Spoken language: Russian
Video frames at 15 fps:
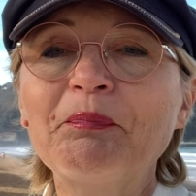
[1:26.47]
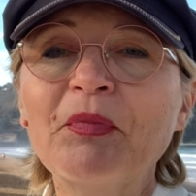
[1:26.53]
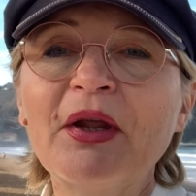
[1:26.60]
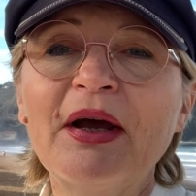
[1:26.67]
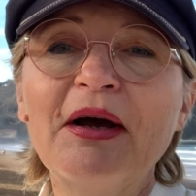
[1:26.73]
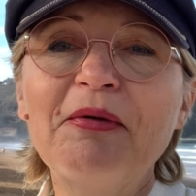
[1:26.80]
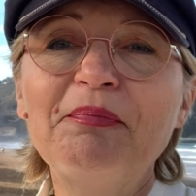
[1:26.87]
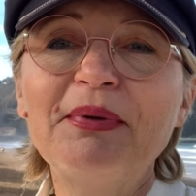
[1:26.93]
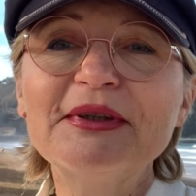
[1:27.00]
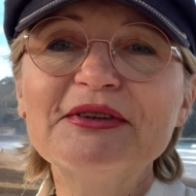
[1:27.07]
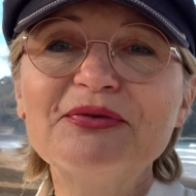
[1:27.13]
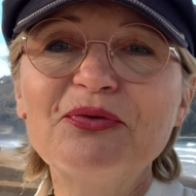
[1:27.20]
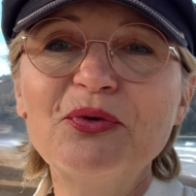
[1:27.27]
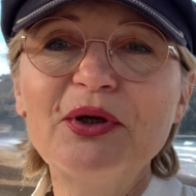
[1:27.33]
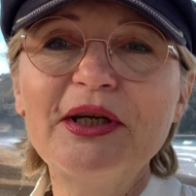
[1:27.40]
э,
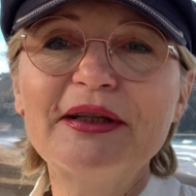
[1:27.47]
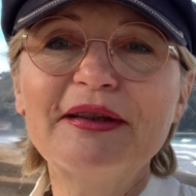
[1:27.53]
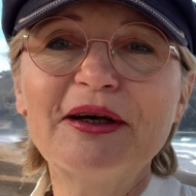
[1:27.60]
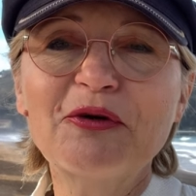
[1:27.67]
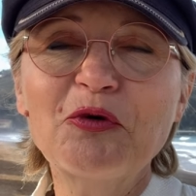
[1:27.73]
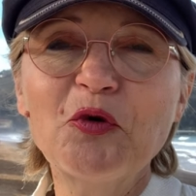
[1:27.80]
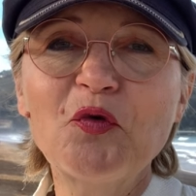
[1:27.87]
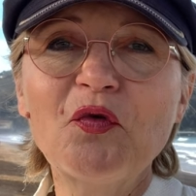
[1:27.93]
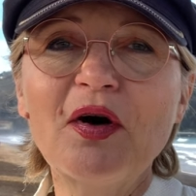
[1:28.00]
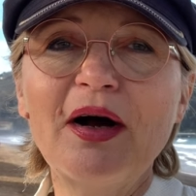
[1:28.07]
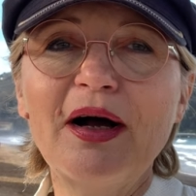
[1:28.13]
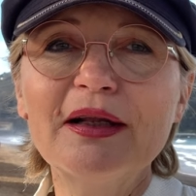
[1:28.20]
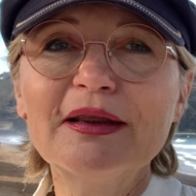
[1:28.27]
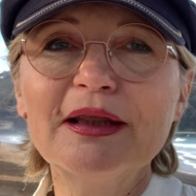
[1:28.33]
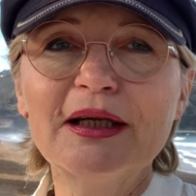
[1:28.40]
позволить
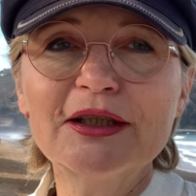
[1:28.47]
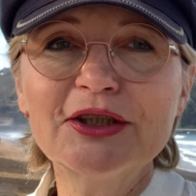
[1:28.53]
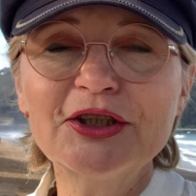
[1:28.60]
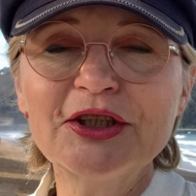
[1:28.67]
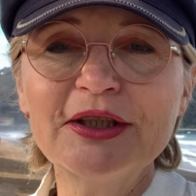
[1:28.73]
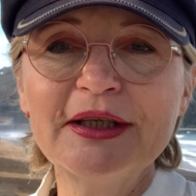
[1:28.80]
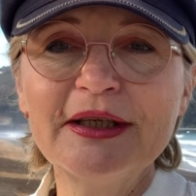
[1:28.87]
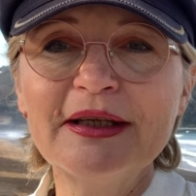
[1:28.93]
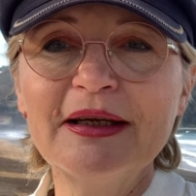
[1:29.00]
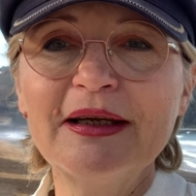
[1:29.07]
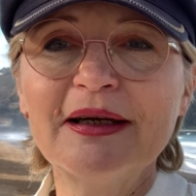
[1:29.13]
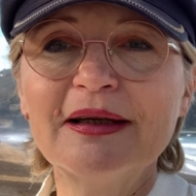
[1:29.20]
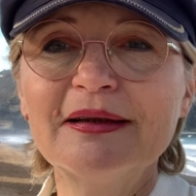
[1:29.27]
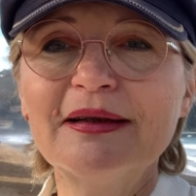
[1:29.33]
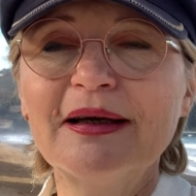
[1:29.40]
такого
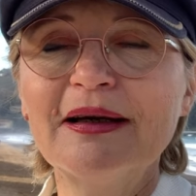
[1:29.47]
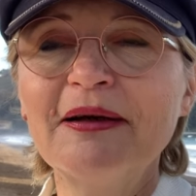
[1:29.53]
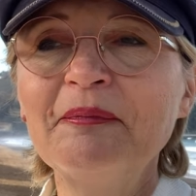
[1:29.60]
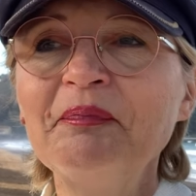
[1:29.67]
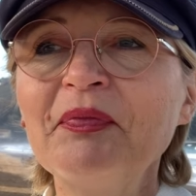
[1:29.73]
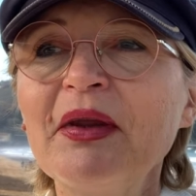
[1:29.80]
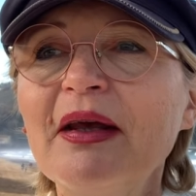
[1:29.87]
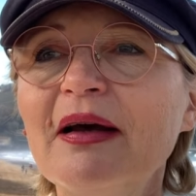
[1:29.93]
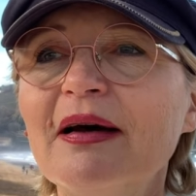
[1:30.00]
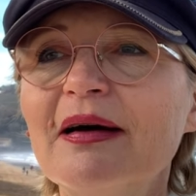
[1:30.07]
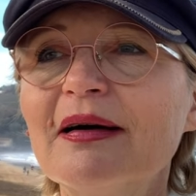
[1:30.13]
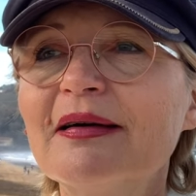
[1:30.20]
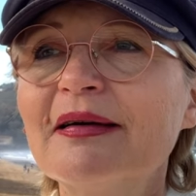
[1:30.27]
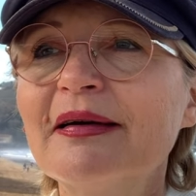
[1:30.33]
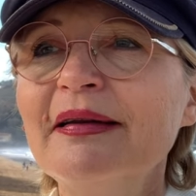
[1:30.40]
отношения да,
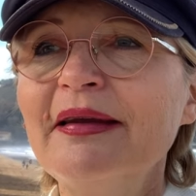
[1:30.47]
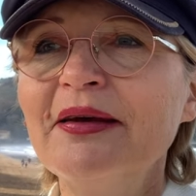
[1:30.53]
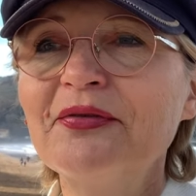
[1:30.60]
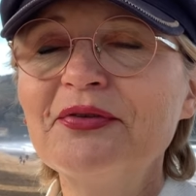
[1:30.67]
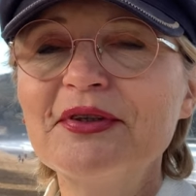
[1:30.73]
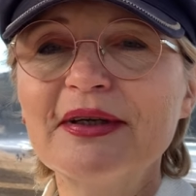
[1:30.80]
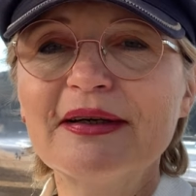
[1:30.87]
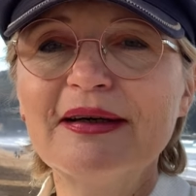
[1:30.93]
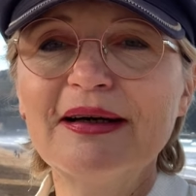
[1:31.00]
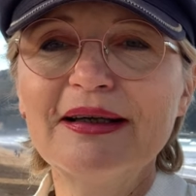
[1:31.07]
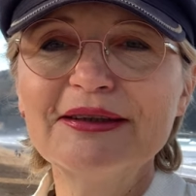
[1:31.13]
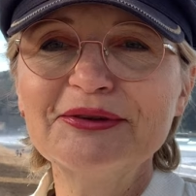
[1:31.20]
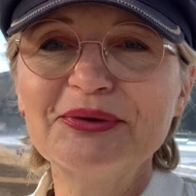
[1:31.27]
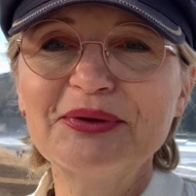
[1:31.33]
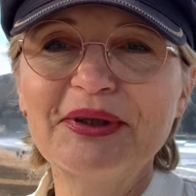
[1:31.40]
а, к нефти, к
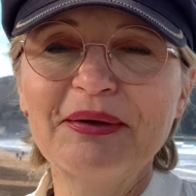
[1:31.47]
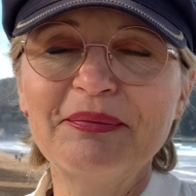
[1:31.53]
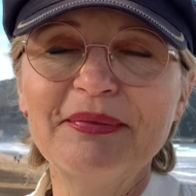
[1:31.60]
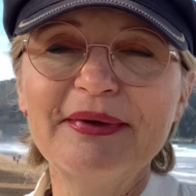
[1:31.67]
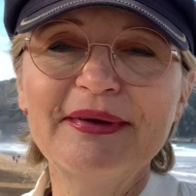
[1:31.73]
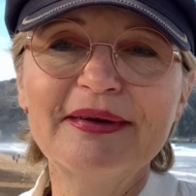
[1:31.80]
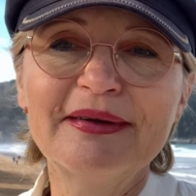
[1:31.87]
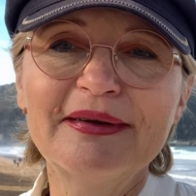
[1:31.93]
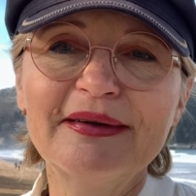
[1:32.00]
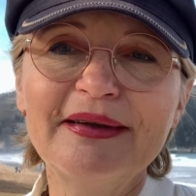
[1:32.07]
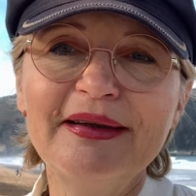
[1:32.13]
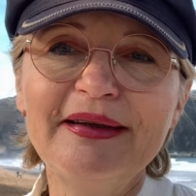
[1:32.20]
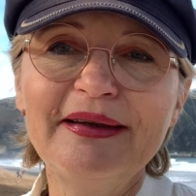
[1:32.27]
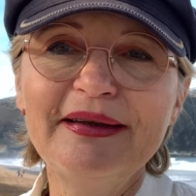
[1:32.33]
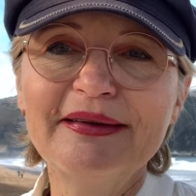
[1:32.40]
газу там, э,
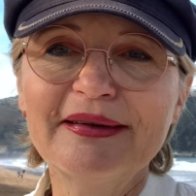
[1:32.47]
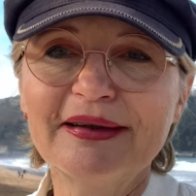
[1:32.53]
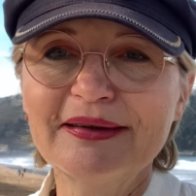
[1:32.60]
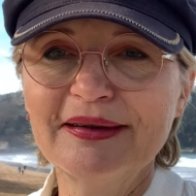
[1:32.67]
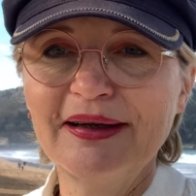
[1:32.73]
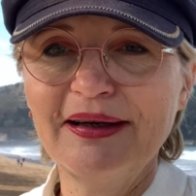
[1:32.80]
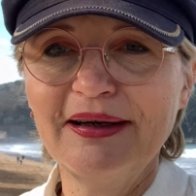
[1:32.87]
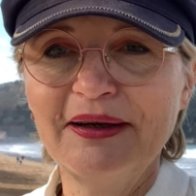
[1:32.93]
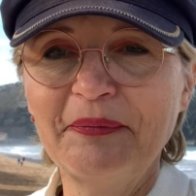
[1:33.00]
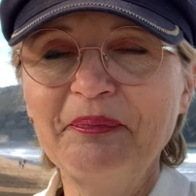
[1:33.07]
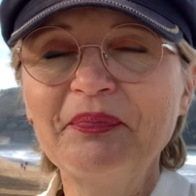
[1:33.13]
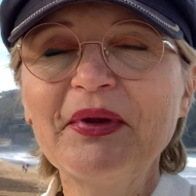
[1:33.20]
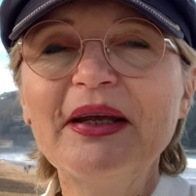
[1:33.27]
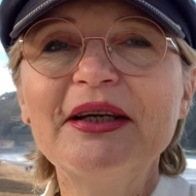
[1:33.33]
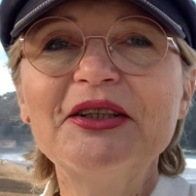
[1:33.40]
и так далее,
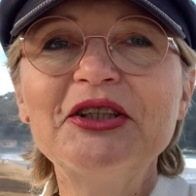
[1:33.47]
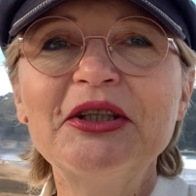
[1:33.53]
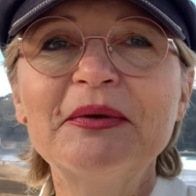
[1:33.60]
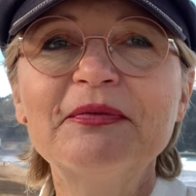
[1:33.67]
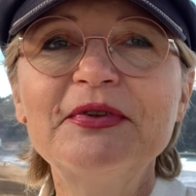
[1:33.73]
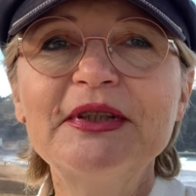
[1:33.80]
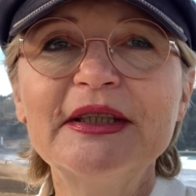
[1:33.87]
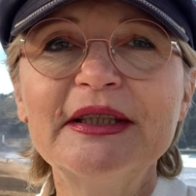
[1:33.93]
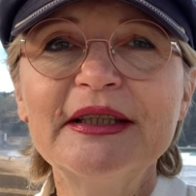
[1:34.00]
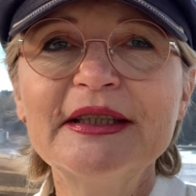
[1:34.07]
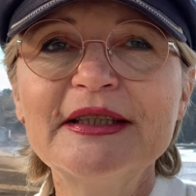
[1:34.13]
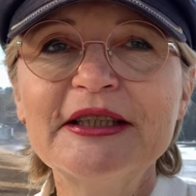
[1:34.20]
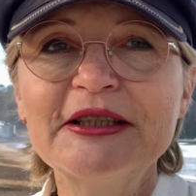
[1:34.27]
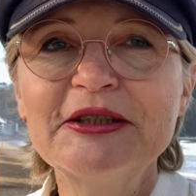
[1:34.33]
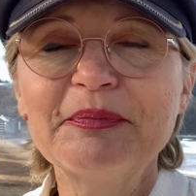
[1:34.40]
чем все
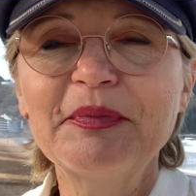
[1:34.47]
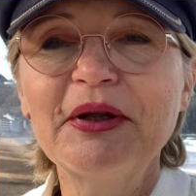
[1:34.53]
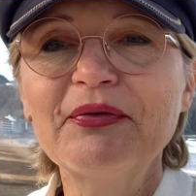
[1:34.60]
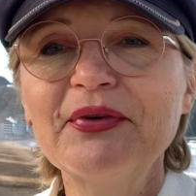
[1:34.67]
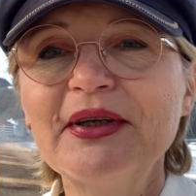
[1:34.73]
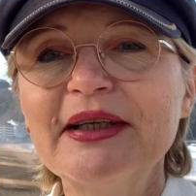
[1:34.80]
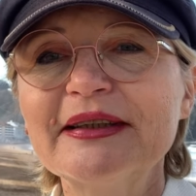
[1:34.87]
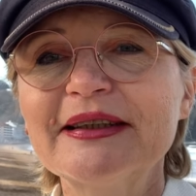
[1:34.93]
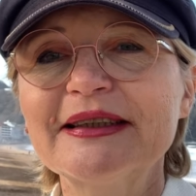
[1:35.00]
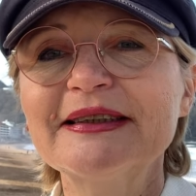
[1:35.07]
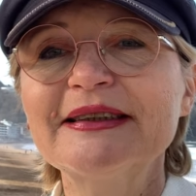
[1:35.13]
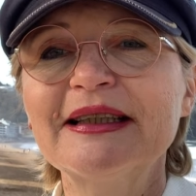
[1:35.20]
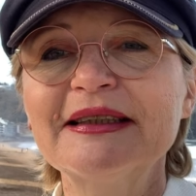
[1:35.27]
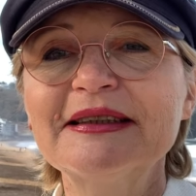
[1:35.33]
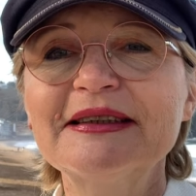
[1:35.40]
эти тепловые
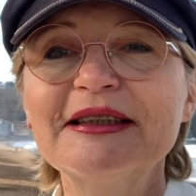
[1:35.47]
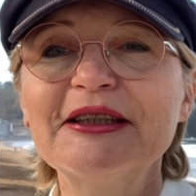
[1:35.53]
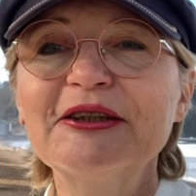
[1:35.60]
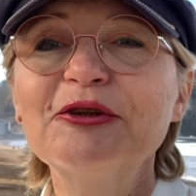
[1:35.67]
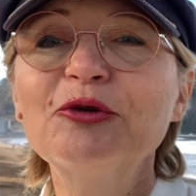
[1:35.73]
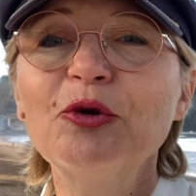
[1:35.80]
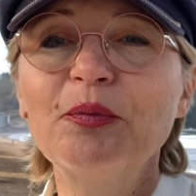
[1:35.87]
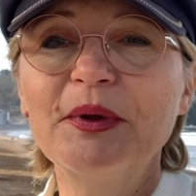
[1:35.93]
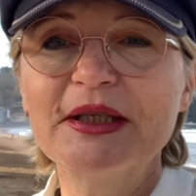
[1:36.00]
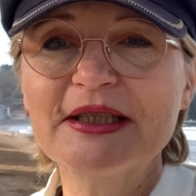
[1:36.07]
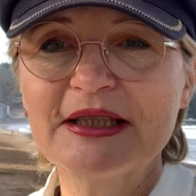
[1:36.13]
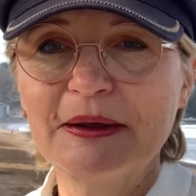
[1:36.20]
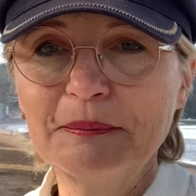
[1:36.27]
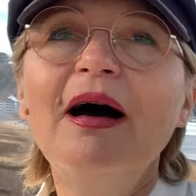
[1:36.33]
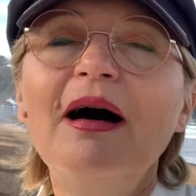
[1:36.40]
электростанции
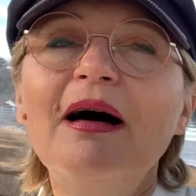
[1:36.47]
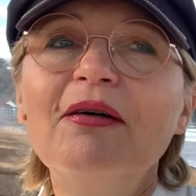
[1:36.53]
топятся.